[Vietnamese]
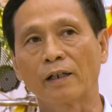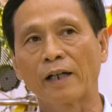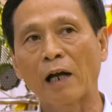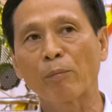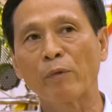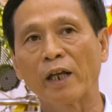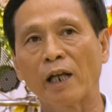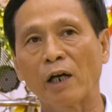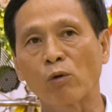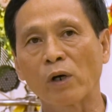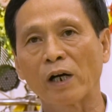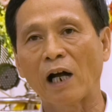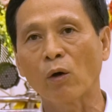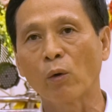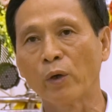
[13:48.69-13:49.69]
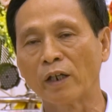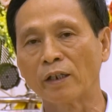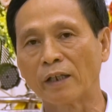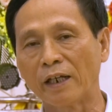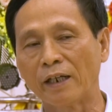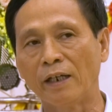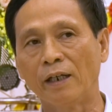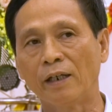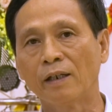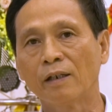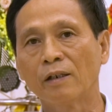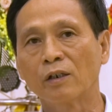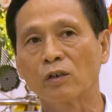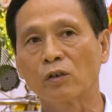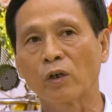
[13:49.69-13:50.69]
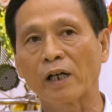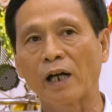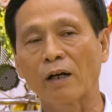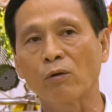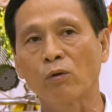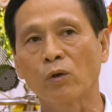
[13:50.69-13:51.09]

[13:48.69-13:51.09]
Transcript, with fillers: đặc biệt là của các huyện thị rồi các